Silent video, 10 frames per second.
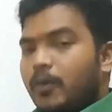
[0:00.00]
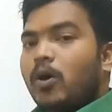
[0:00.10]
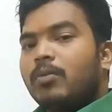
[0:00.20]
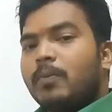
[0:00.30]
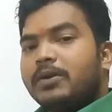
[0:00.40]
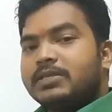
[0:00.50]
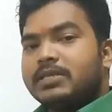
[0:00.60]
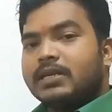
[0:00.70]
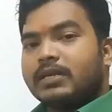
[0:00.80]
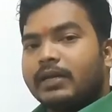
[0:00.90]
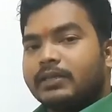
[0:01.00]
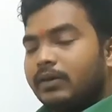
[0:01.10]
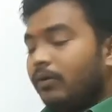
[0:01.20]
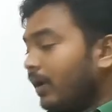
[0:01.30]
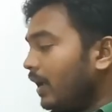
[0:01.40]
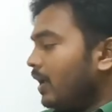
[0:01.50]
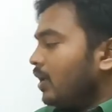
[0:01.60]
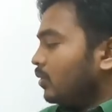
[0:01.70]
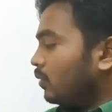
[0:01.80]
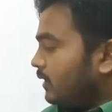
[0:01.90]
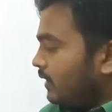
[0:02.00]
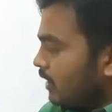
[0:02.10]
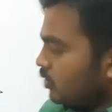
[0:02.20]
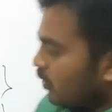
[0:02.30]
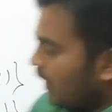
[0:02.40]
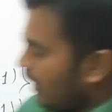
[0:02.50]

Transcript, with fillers: नॉर्मल फजी सेट कहते हैं ओके तो ये जो